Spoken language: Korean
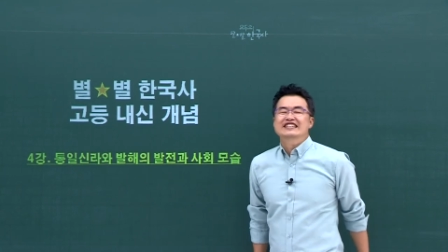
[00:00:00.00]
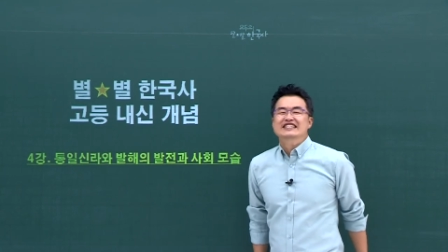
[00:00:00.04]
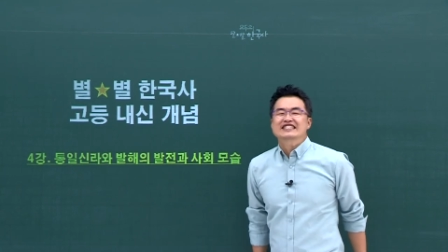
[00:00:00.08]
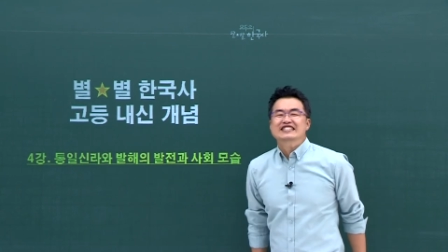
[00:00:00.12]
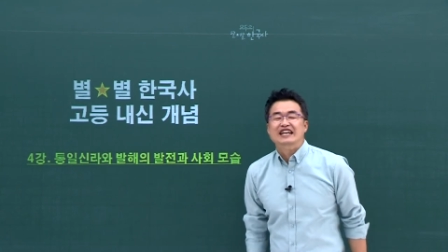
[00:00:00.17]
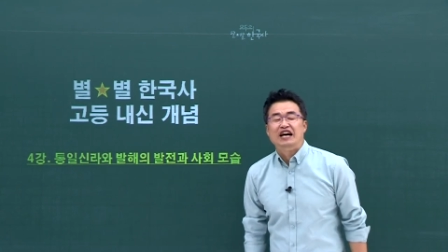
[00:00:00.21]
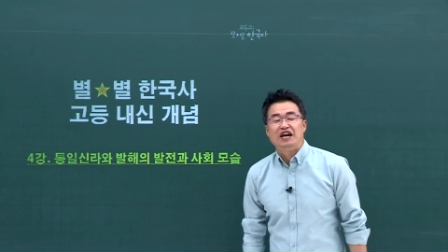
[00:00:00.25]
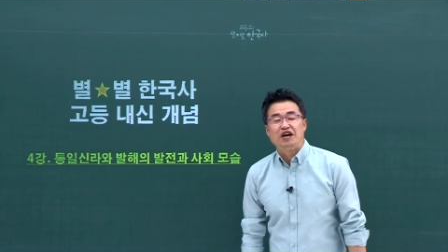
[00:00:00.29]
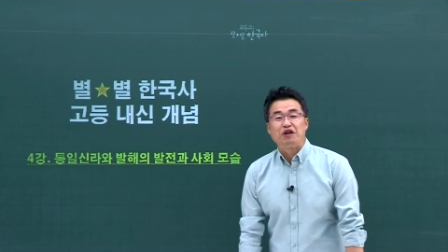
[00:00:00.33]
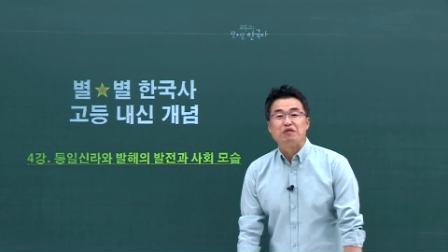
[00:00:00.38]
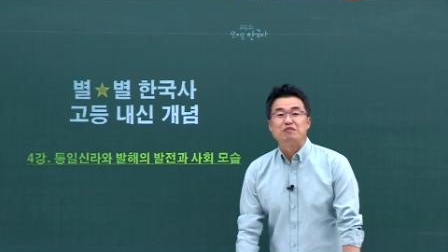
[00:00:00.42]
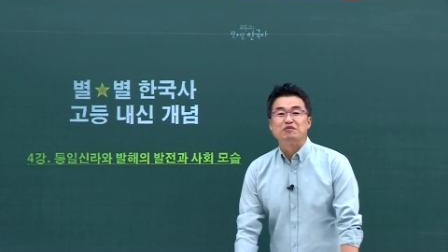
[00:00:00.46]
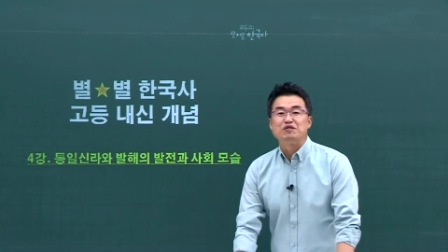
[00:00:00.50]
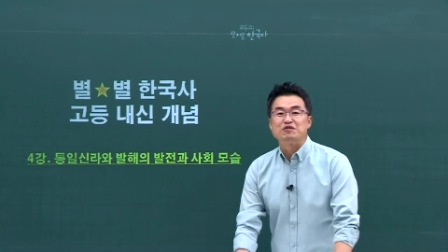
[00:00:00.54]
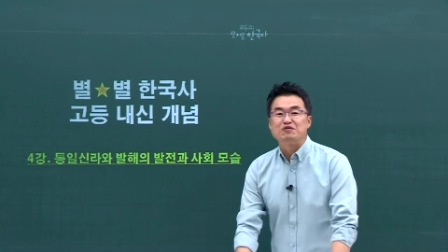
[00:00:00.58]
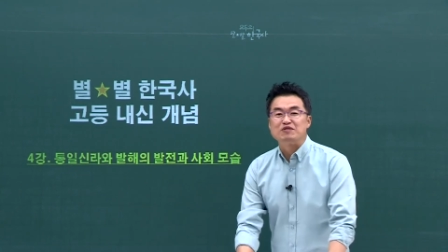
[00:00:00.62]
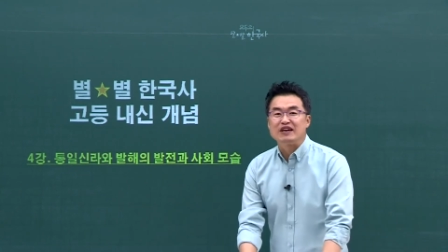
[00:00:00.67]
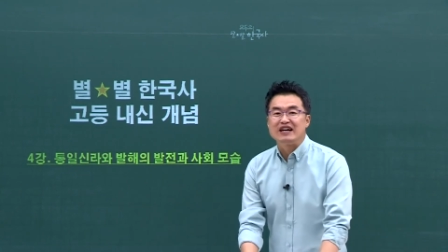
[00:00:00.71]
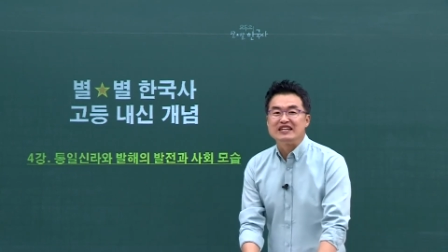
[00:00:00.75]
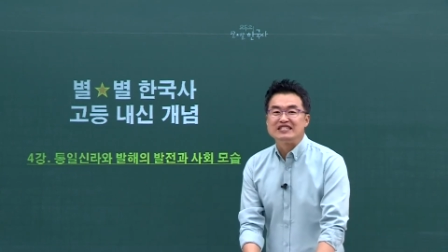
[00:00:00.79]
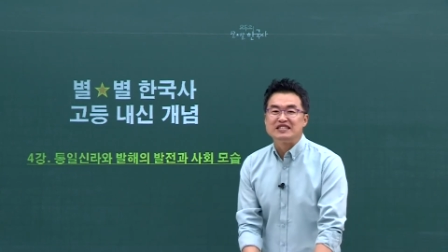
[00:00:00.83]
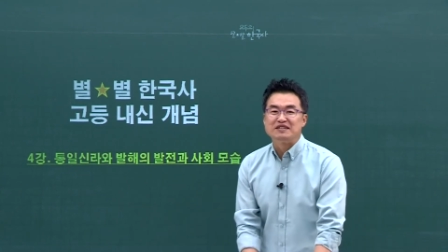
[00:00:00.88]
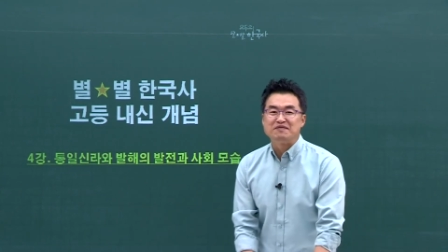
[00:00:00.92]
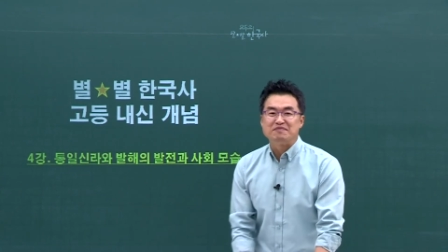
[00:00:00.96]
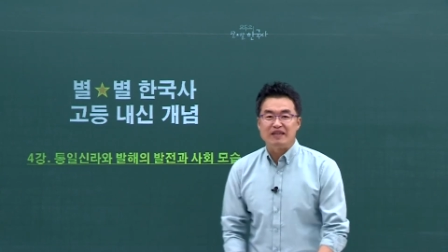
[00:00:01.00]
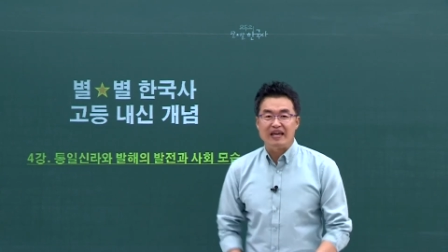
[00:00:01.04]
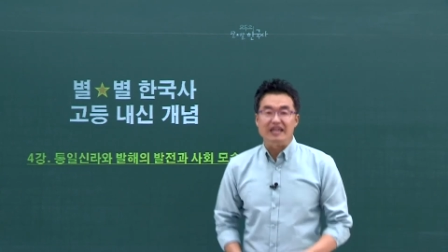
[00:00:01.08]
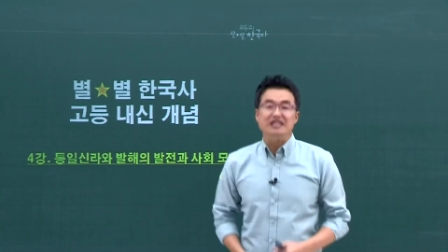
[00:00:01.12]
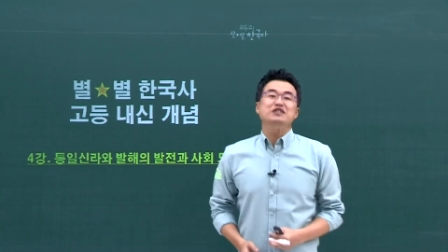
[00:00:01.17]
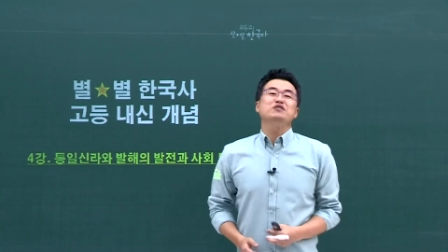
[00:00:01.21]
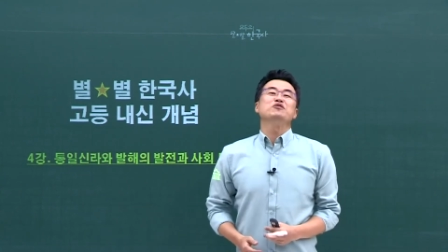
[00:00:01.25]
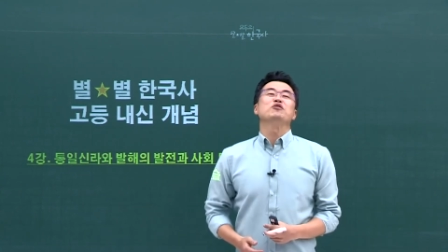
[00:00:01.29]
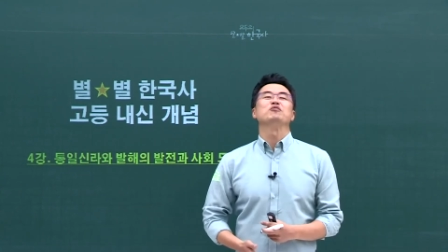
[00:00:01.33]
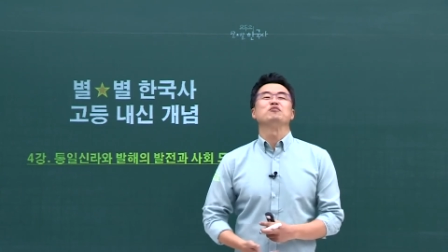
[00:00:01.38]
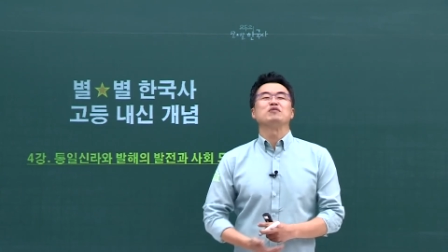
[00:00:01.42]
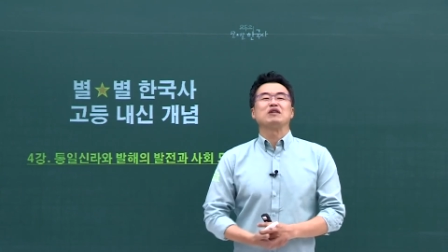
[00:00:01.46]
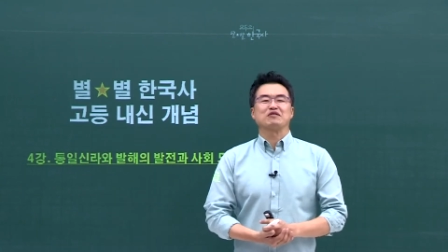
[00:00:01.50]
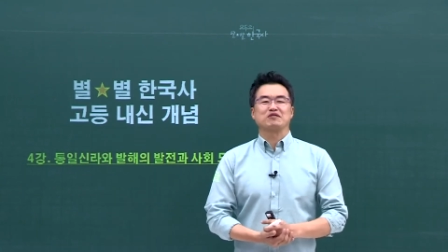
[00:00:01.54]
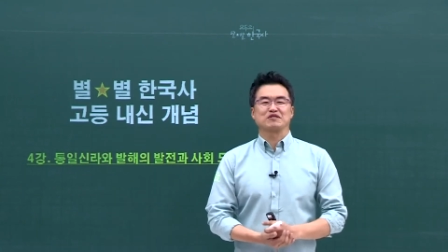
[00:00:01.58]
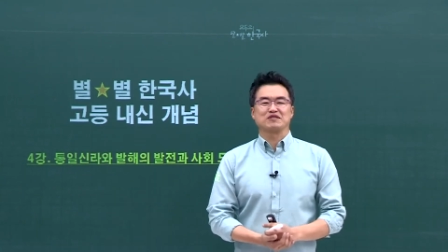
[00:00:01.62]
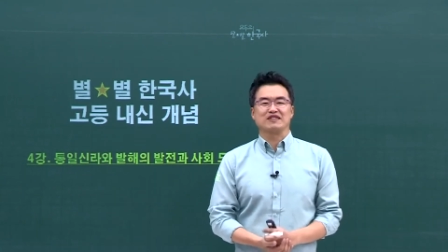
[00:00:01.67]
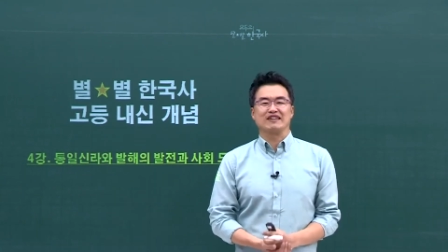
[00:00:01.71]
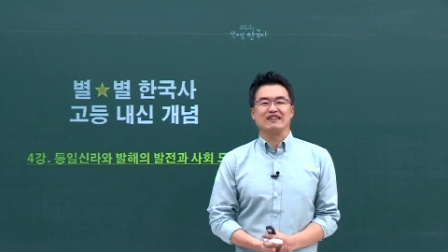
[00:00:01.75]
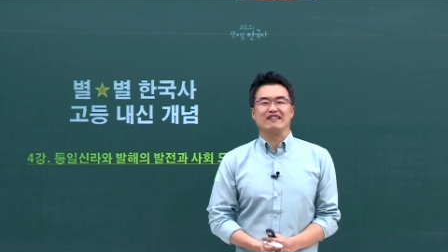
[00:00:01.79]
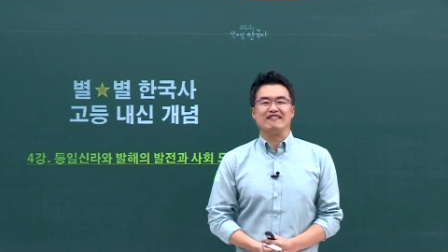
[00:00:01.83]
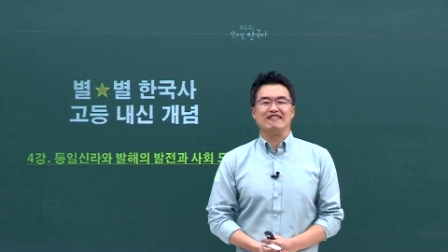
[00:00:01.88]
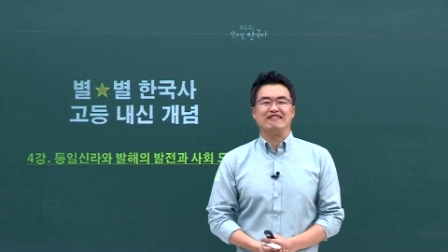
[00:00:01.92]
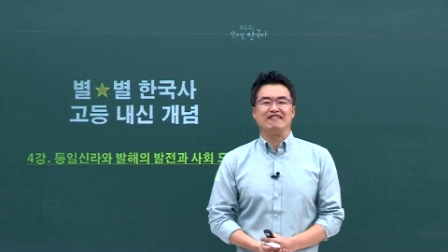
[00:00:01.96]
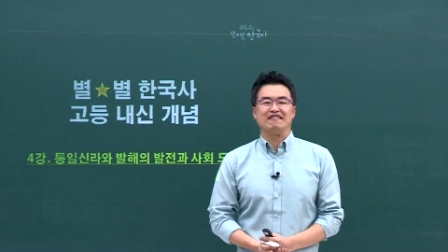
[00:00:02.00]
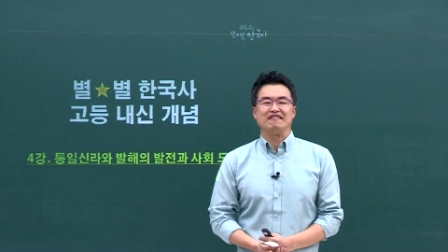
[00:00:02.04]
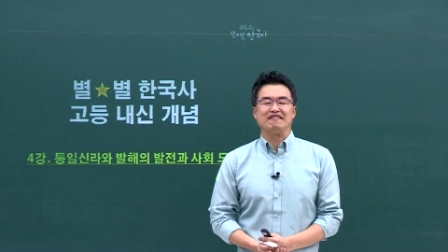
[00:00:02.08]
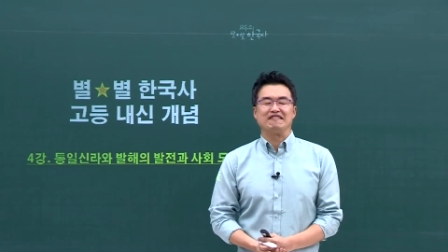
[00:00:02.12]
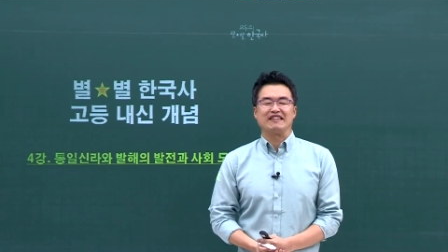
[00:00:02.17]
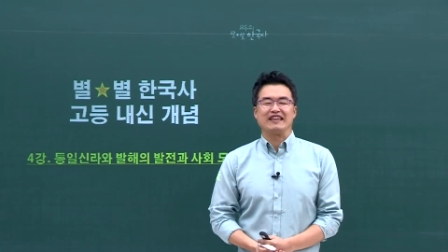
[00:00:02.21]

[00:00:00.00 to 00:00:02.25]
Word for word: 자, 여러분들 우리가 지금 내신 공부하고 있어요.